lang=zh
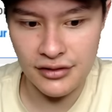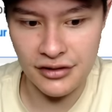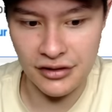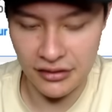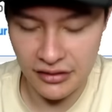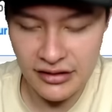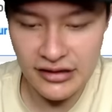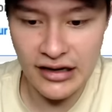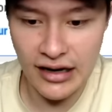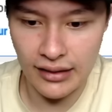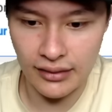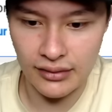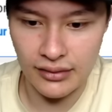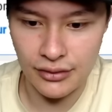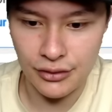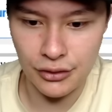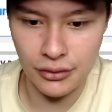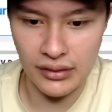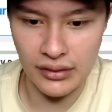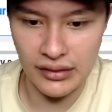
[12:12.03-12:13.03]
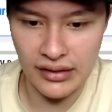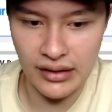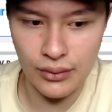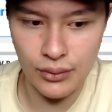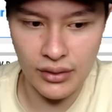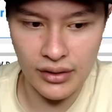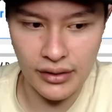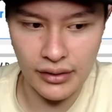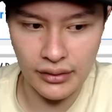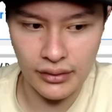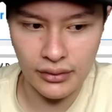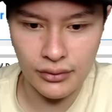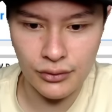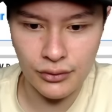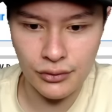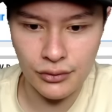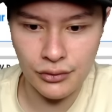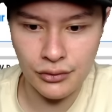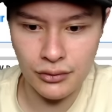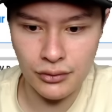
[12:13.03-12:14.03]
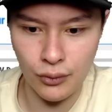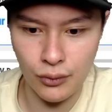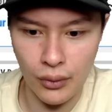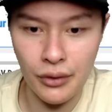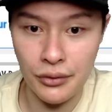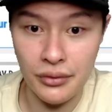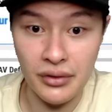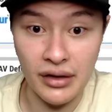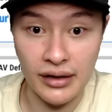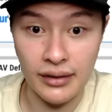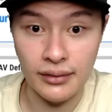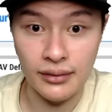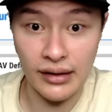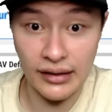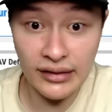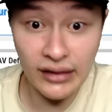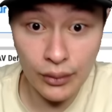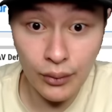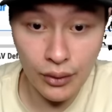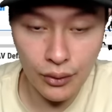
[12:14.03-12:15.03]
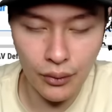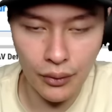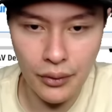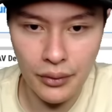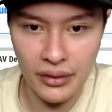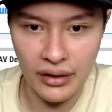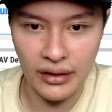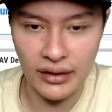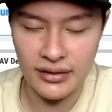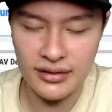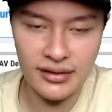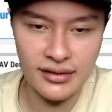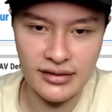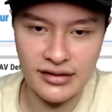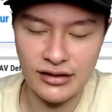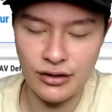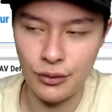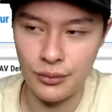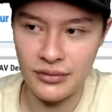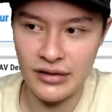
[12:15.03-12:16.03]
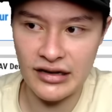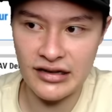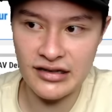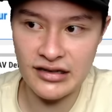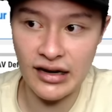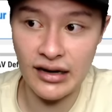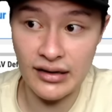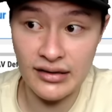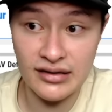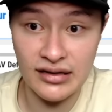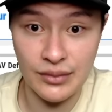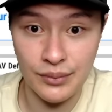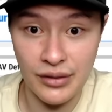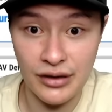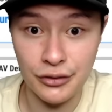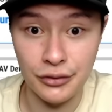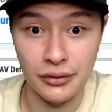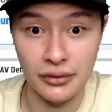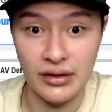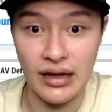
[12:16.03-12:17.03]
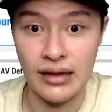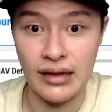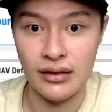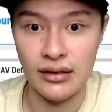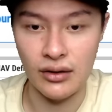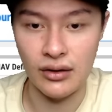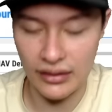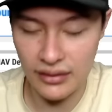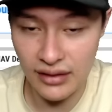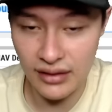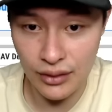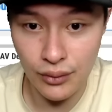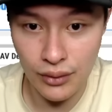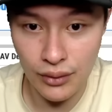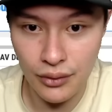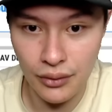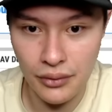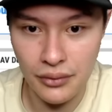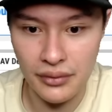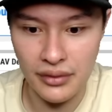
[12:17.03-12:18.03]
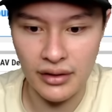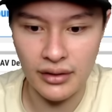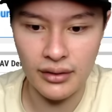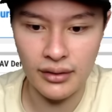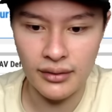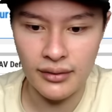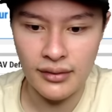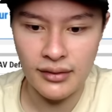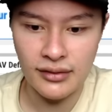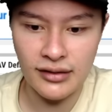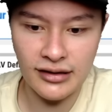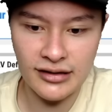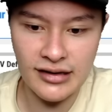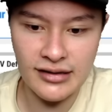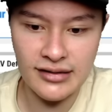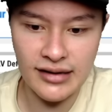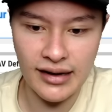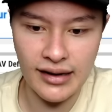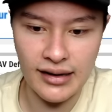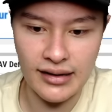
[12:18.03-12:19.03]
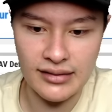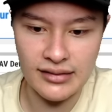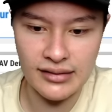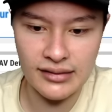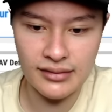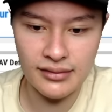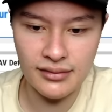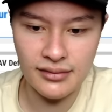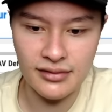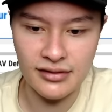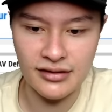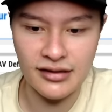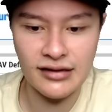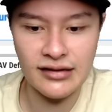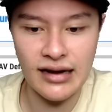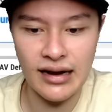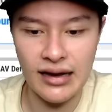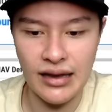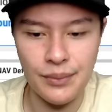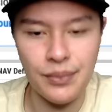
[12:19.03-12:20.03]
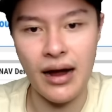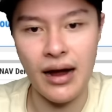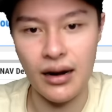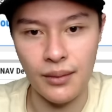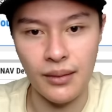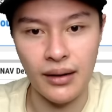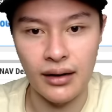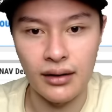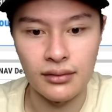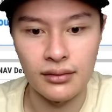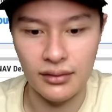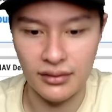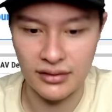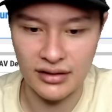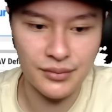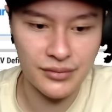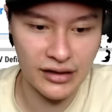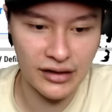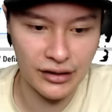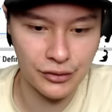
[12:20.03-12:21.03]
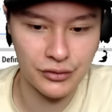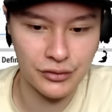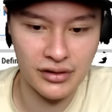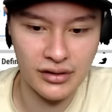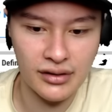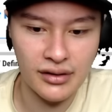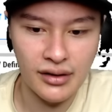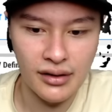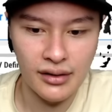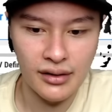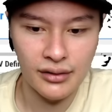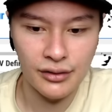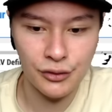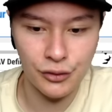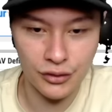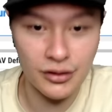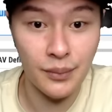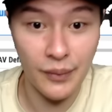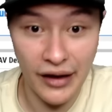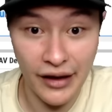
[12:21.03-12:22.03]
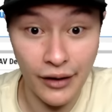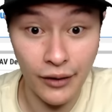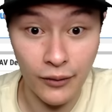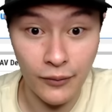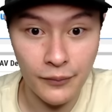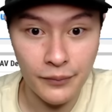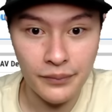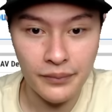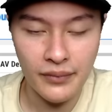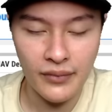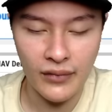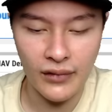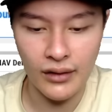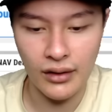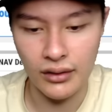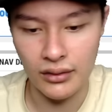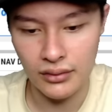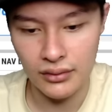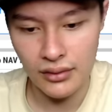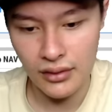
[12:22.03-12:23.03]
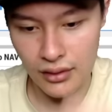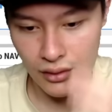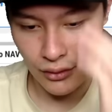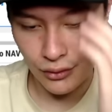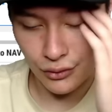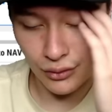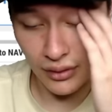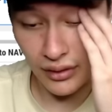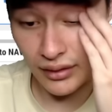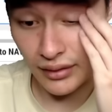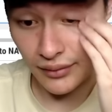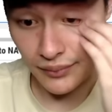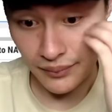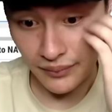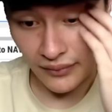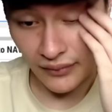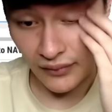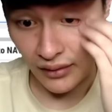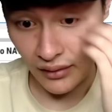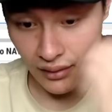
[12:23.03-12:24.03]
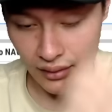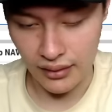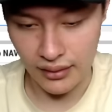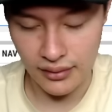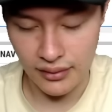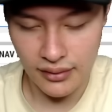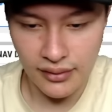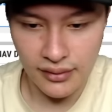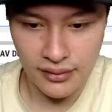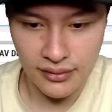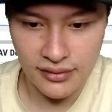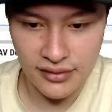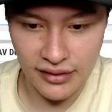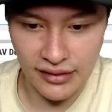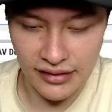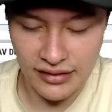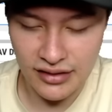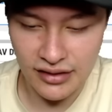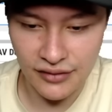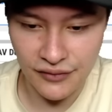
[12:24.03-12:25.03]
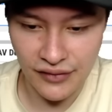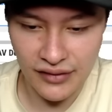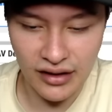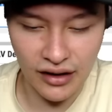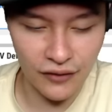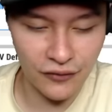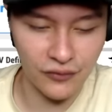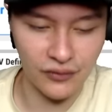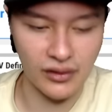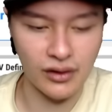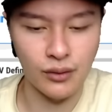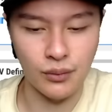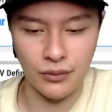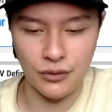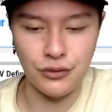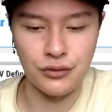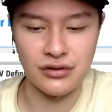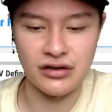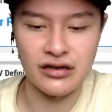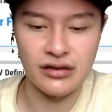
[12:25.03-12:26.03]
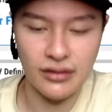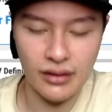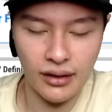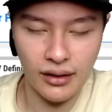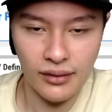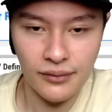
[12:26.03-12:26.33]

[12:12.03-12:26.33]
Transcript: 折价呢，就一定会归于零，一定会归于零的。这个其实我们在上一集影片就有谈到，一定会归于零的。那现在已经只剩下一趴了啊，基本上就是就是没有啊，所以这个也是非常符合我们预期的。